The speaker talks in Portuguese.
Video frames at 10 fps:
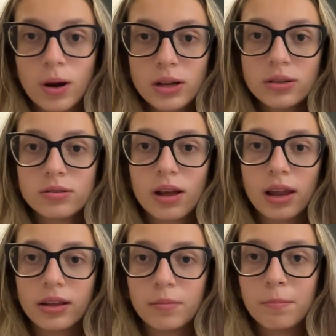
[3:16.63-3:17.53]
olha isso,
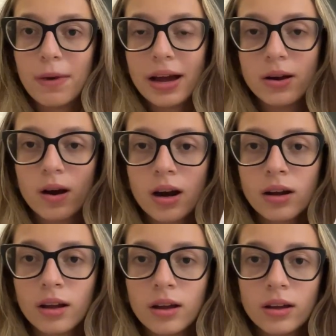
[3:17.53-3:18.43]
ela é
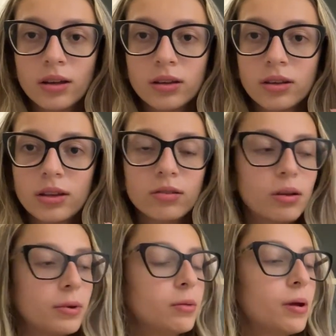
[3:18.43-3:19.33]
maior que o
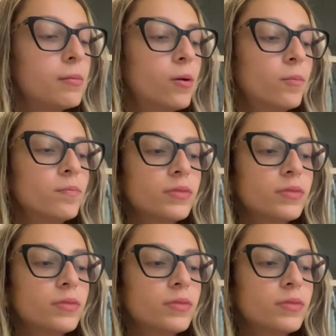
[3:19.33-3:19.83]
tamanho da minha mão